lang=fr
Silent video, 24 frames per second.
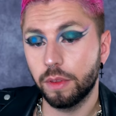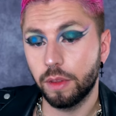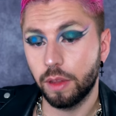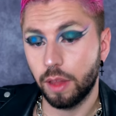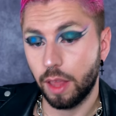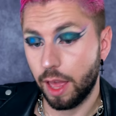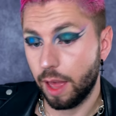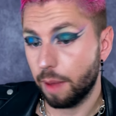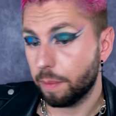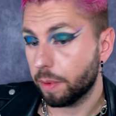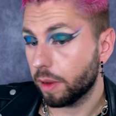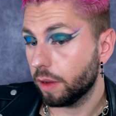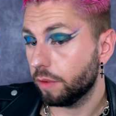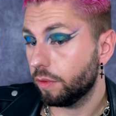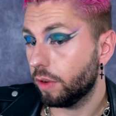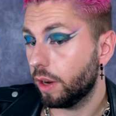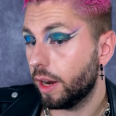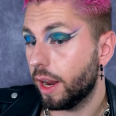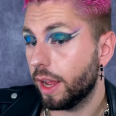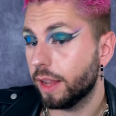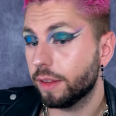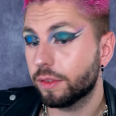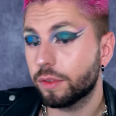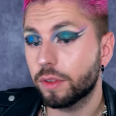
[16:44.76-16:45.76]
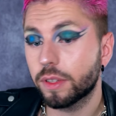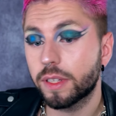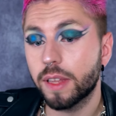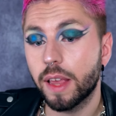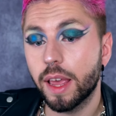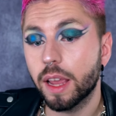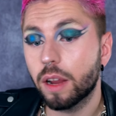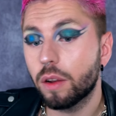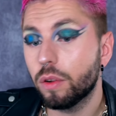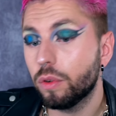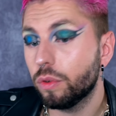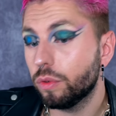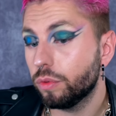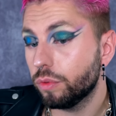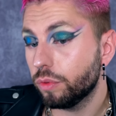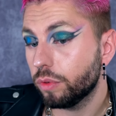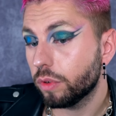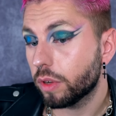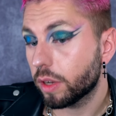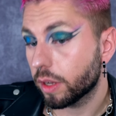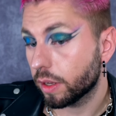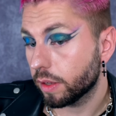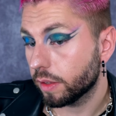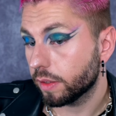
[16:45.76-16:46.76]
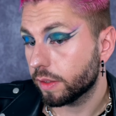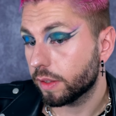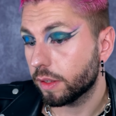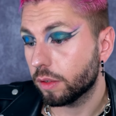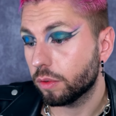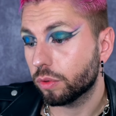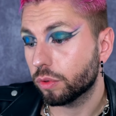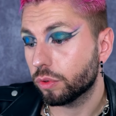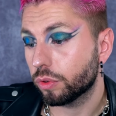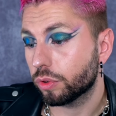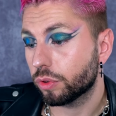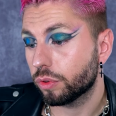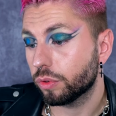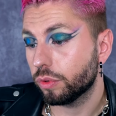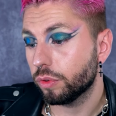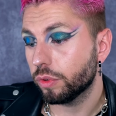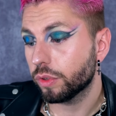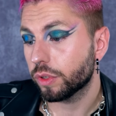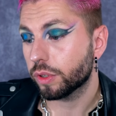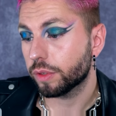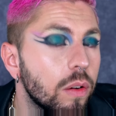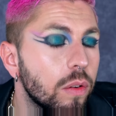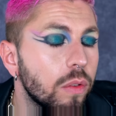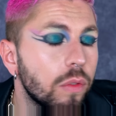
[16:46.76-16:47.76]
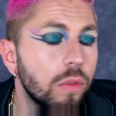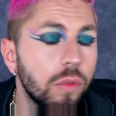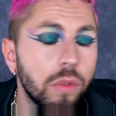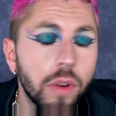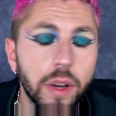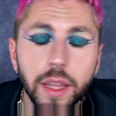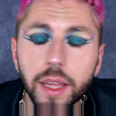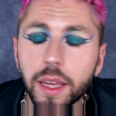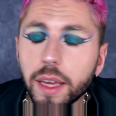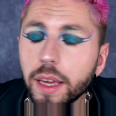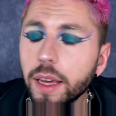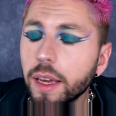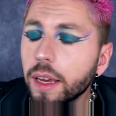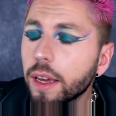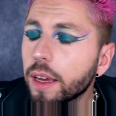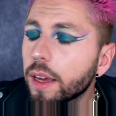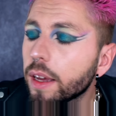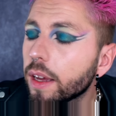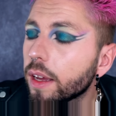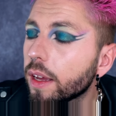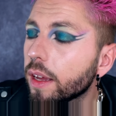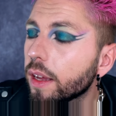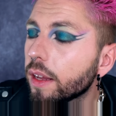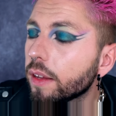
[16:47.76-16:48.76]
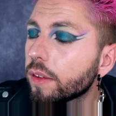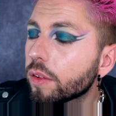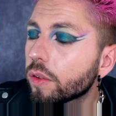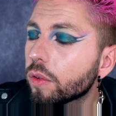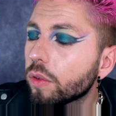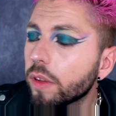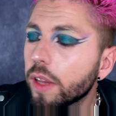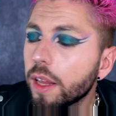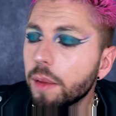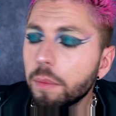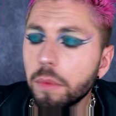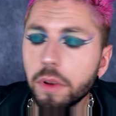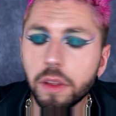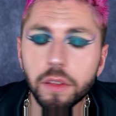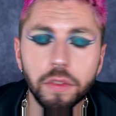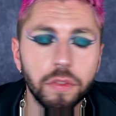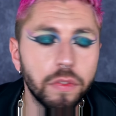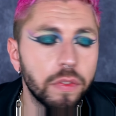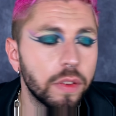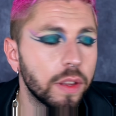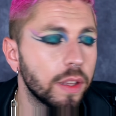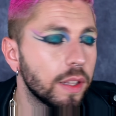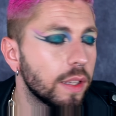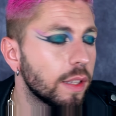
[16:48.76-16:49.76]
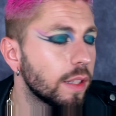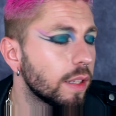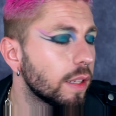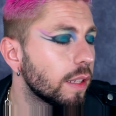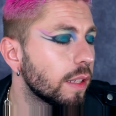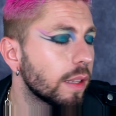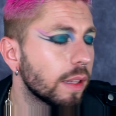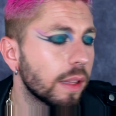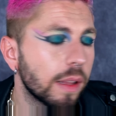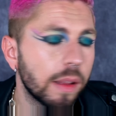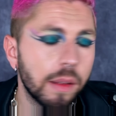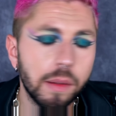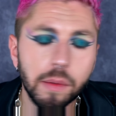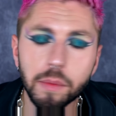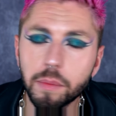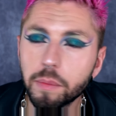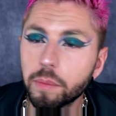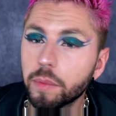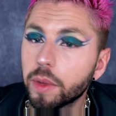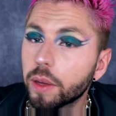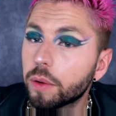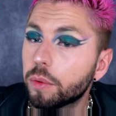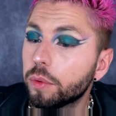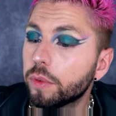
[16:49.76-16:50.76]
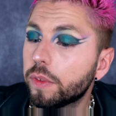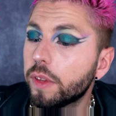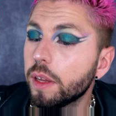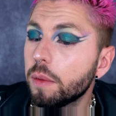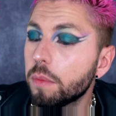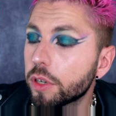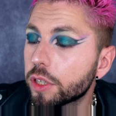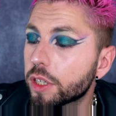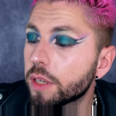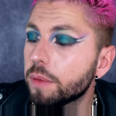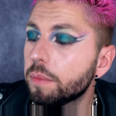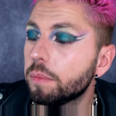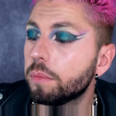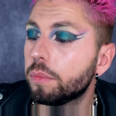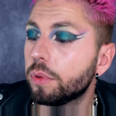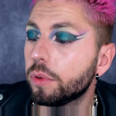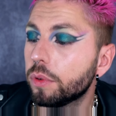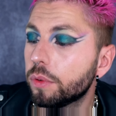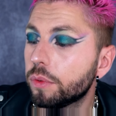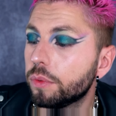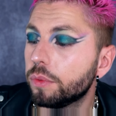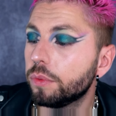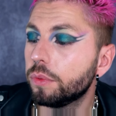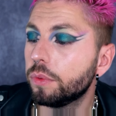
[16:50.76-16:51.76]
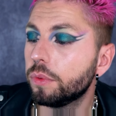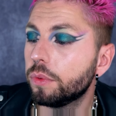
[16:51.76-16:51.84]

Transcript: Après, voilà, est-ce que ça avec le look, hein, c'est autre chose. Vous voyez, est-ce qu'on aime l'effet Mais écoutez, moi, j'aime beaucoup.